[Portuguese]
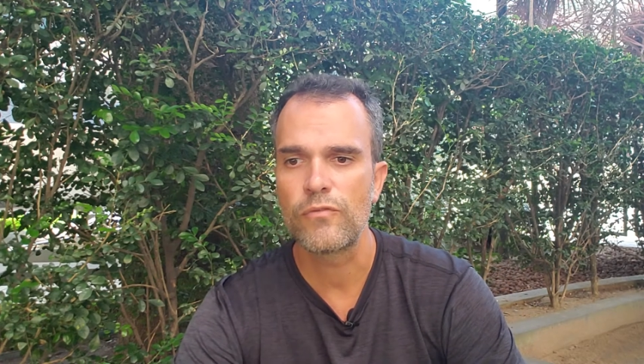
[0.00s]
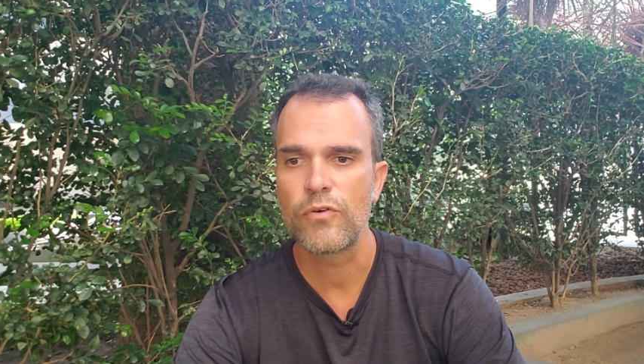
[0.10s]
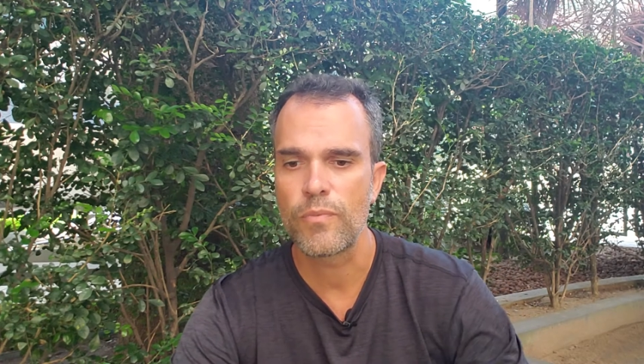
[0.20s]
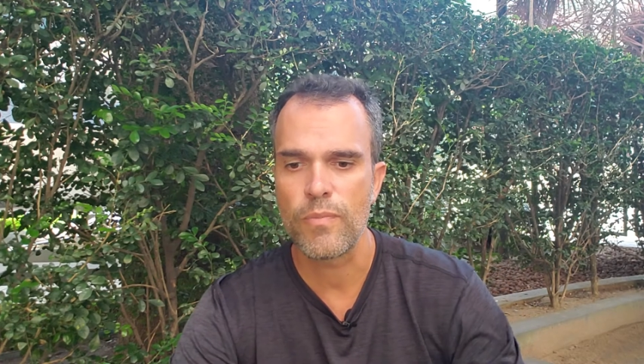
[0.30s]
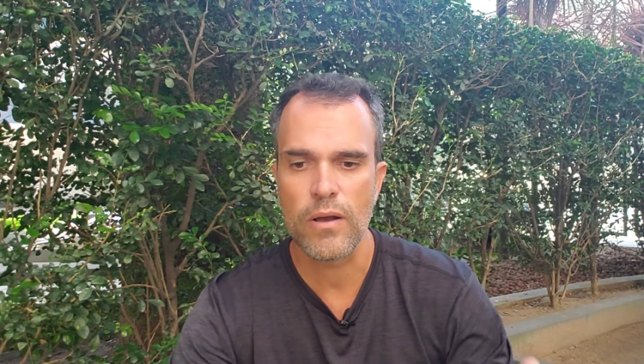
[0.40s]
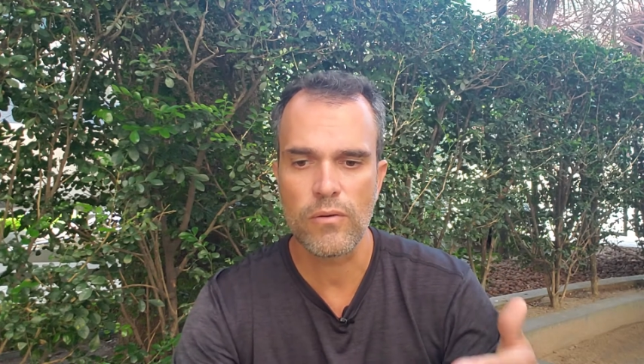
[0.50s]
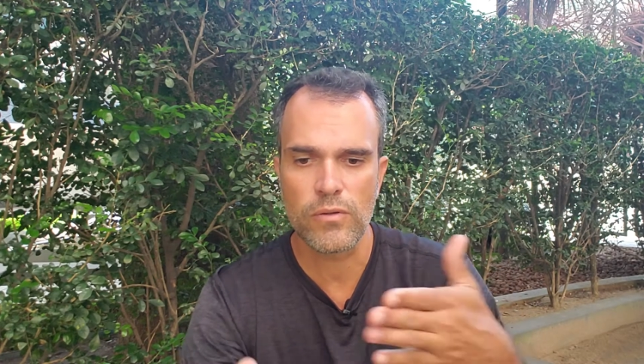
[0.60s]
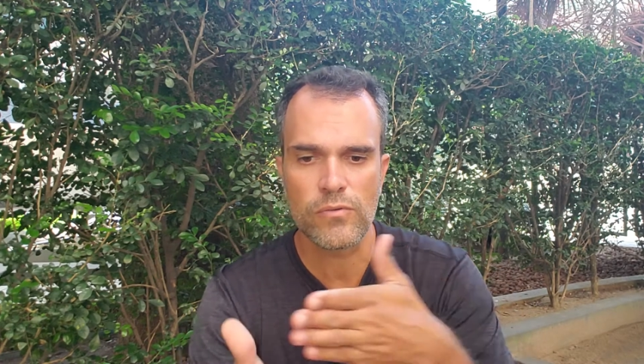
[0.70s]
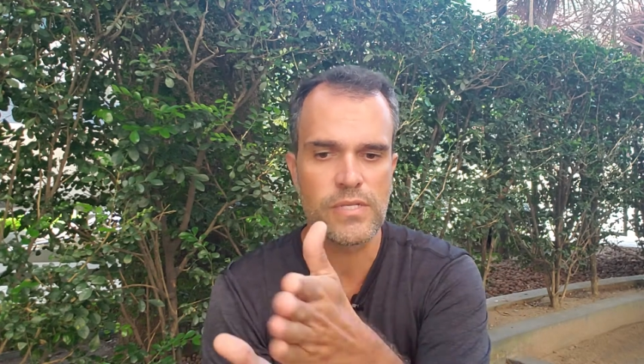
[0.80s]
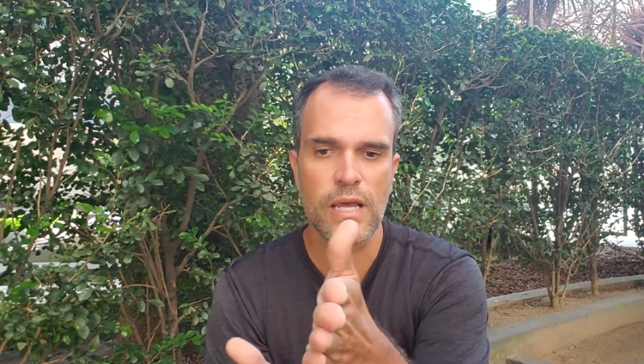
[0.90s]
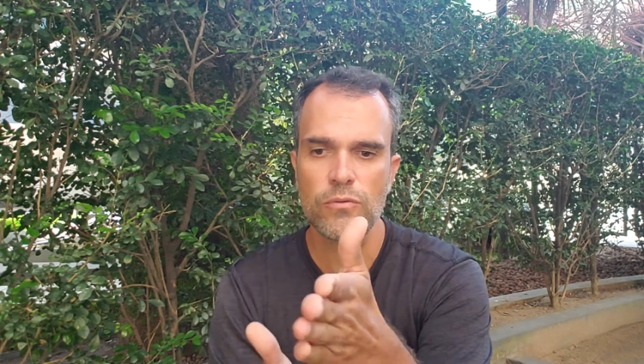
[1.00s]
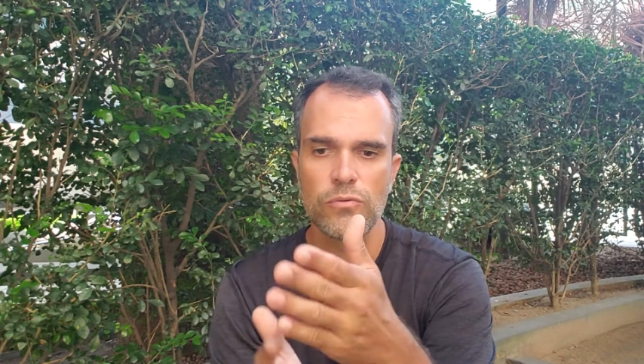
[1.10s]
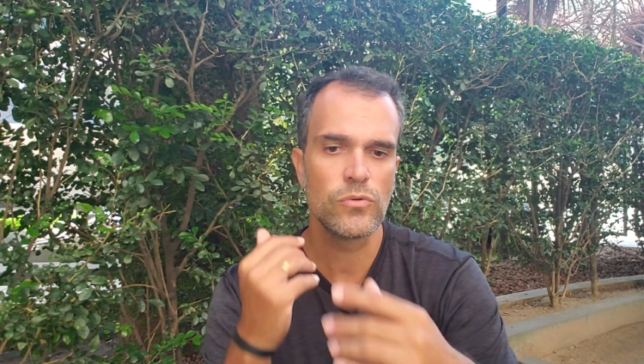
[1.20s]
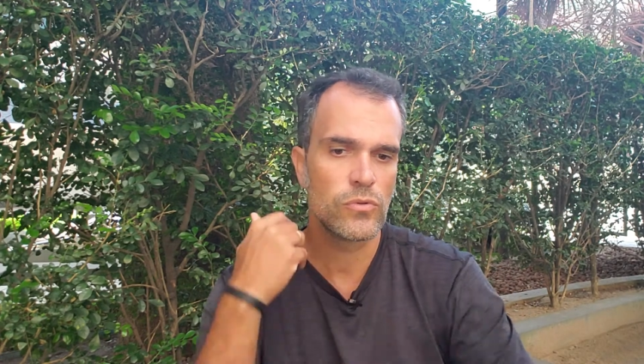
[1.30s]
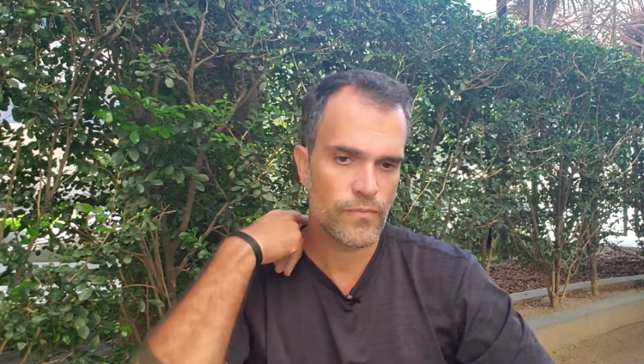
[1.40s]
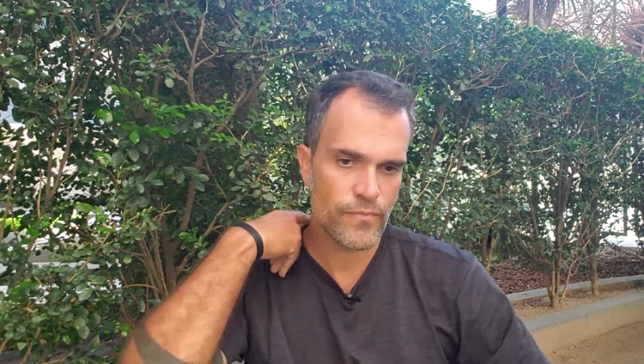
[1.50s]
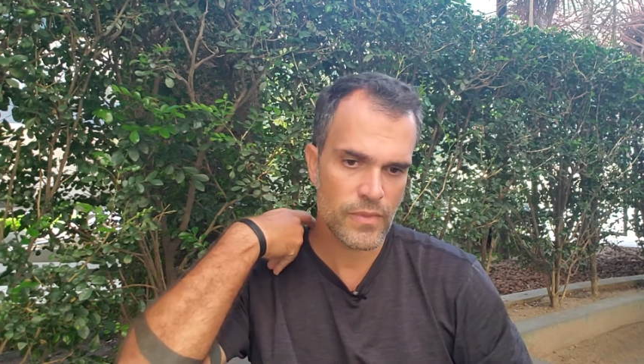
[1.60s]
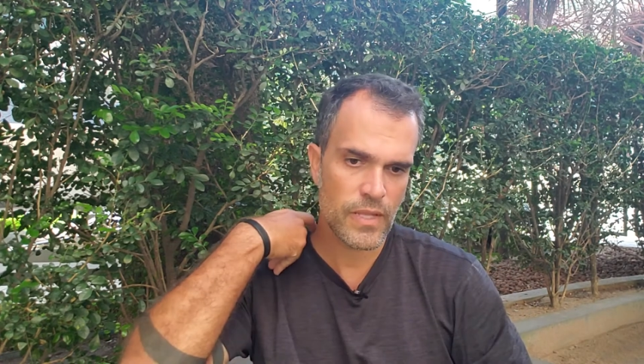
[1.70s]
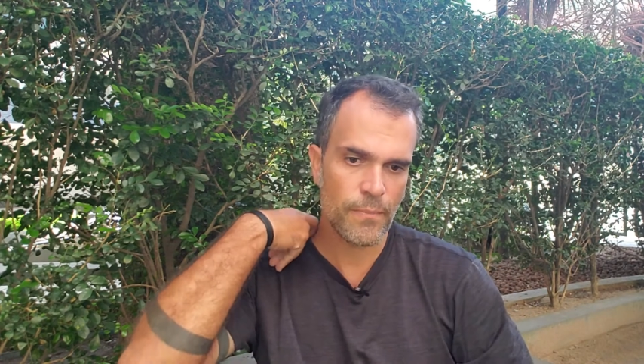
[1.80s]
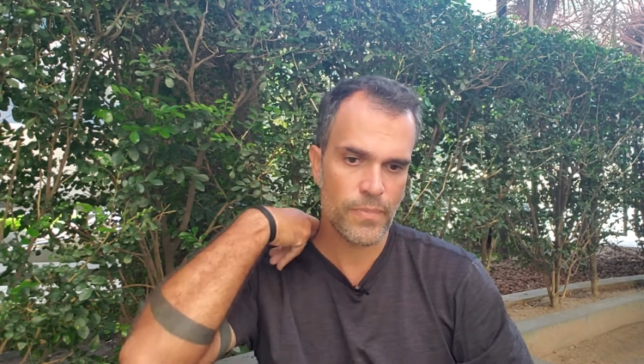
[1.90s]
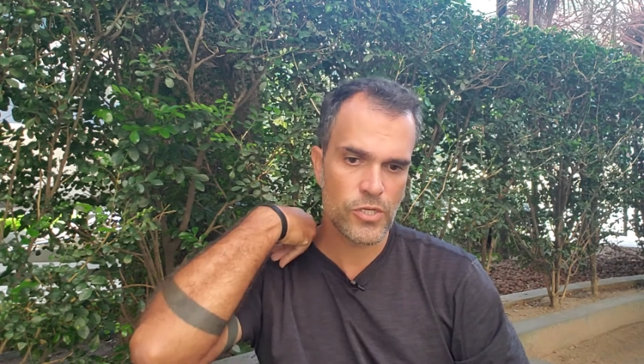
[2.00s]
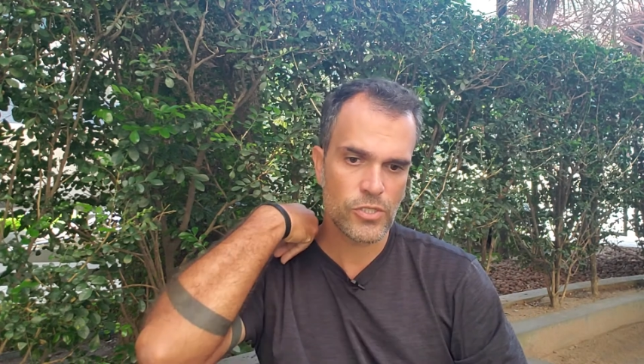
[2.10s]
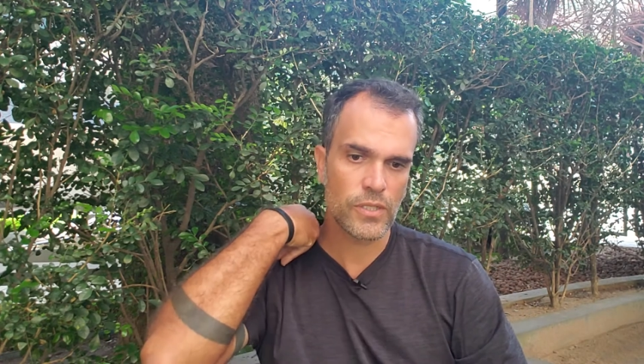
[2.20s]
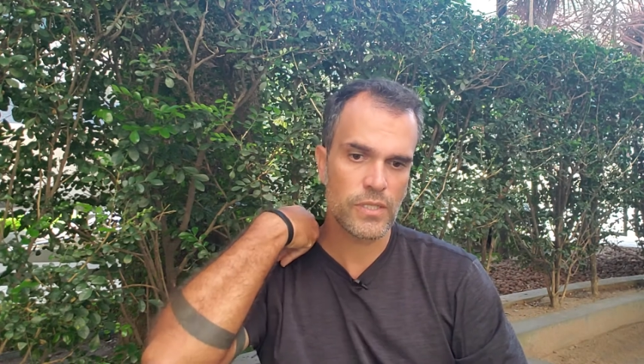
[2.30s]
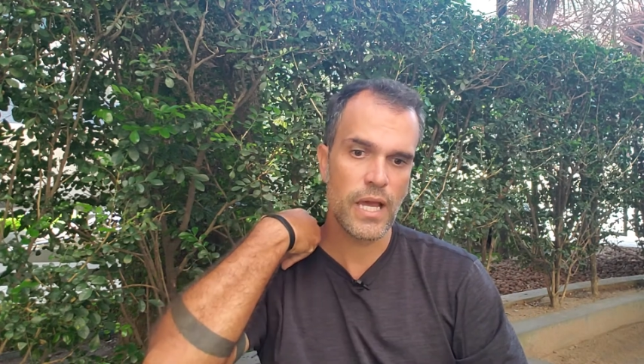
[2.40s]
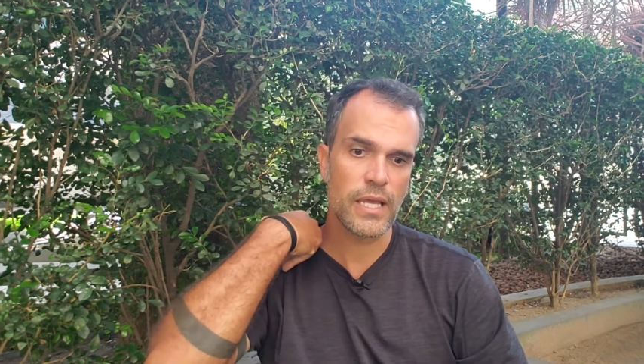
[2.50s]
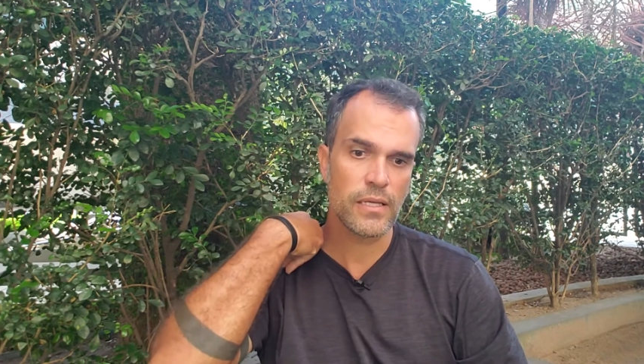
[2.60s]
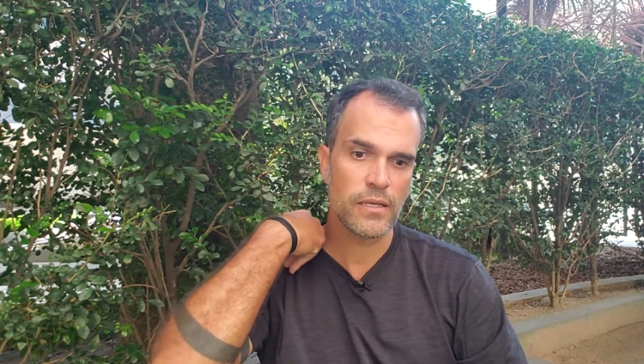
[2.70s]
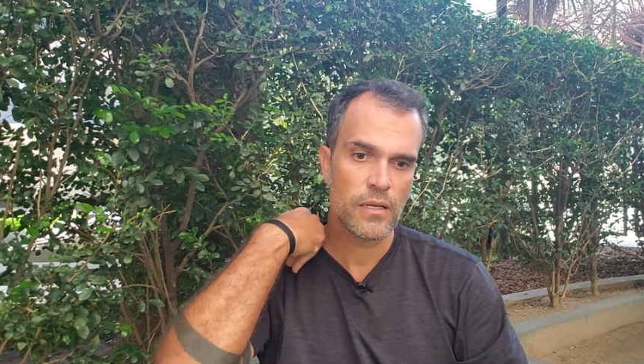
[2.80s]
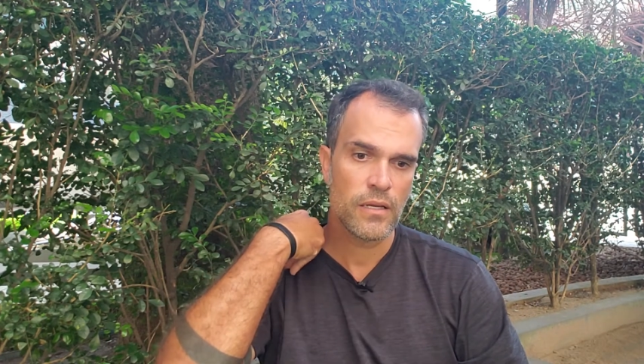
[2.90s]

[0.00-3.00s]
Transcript: Foi para o barranco não, saiu do, da pista. E aí?